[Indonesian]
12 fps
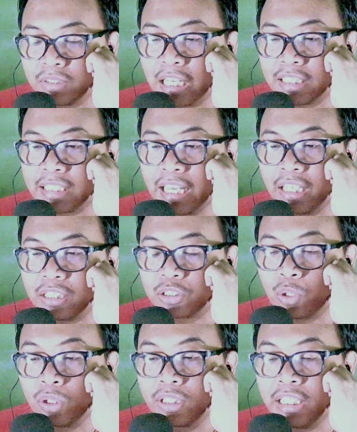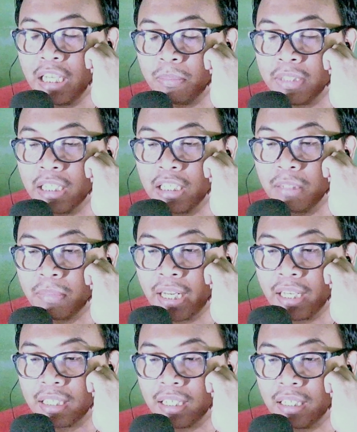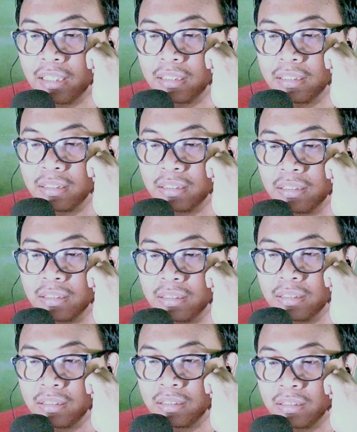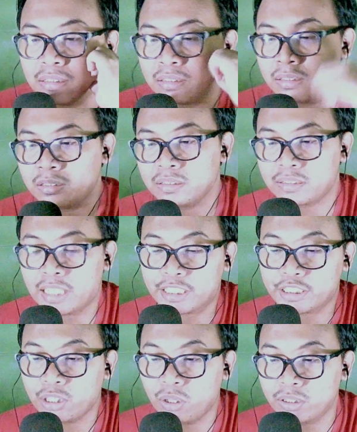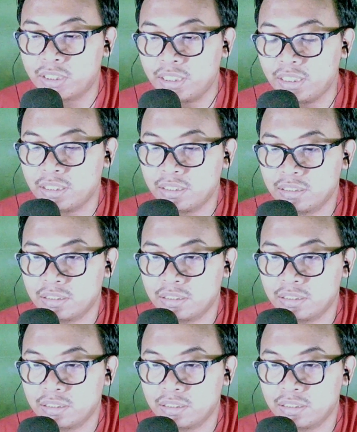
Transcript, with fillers: Tasai Shogi yang menyegel mereka. Tashogi.